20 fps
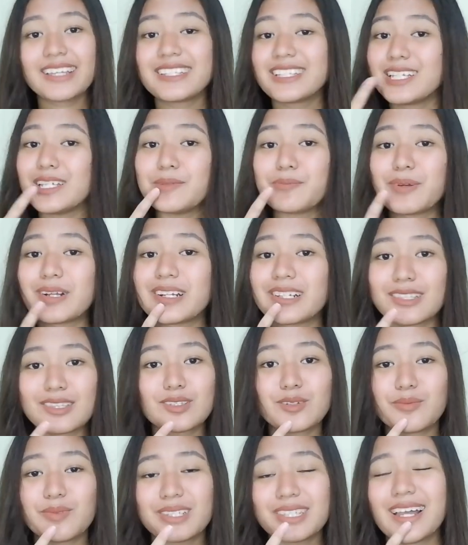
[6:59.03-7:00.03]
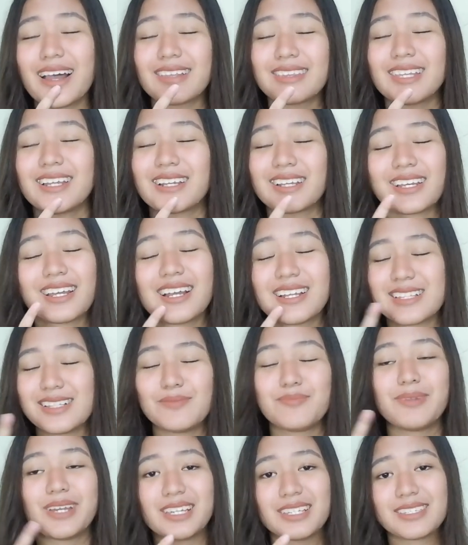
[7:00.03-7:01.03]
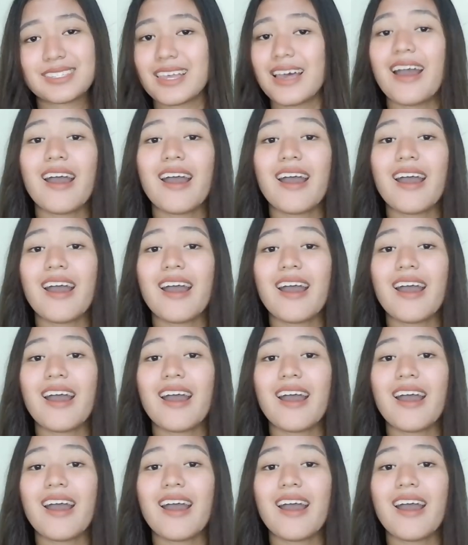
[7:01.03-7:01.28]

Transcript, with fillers: hindi pa rin ito matatanggal, best.